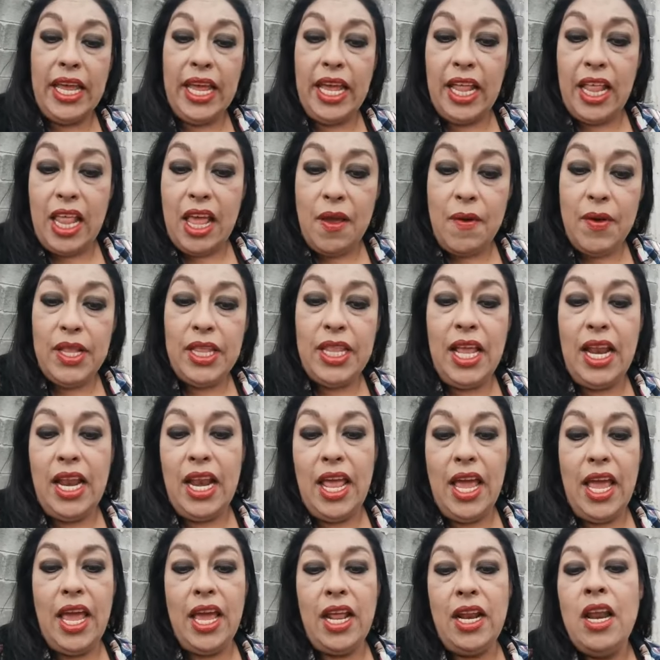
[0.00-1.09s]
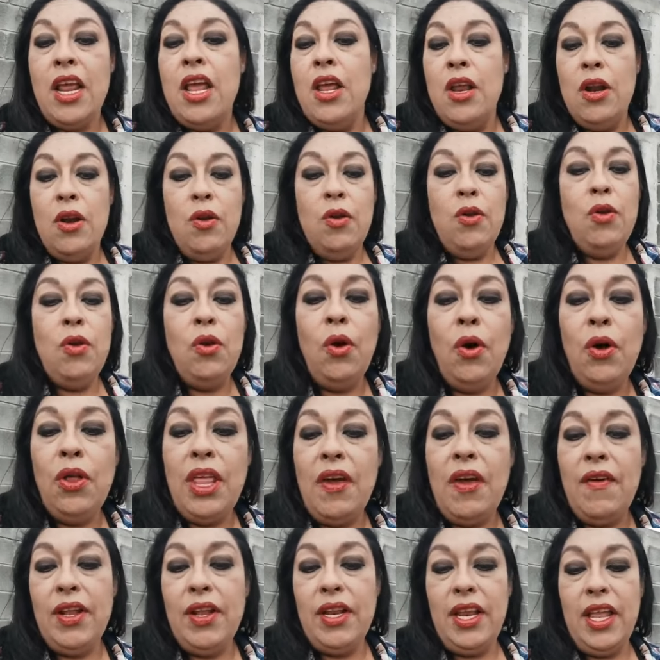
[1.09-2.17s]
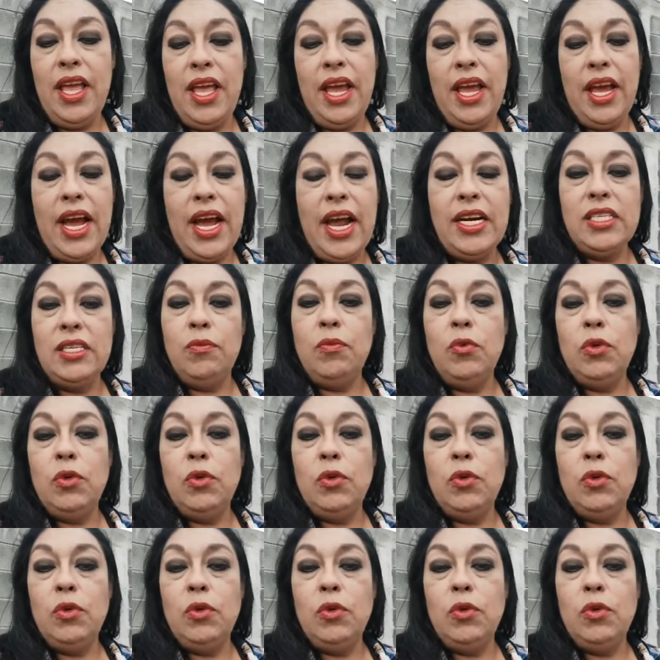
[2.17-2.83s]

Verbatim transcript: qué deben de leer, no deben de dejarse.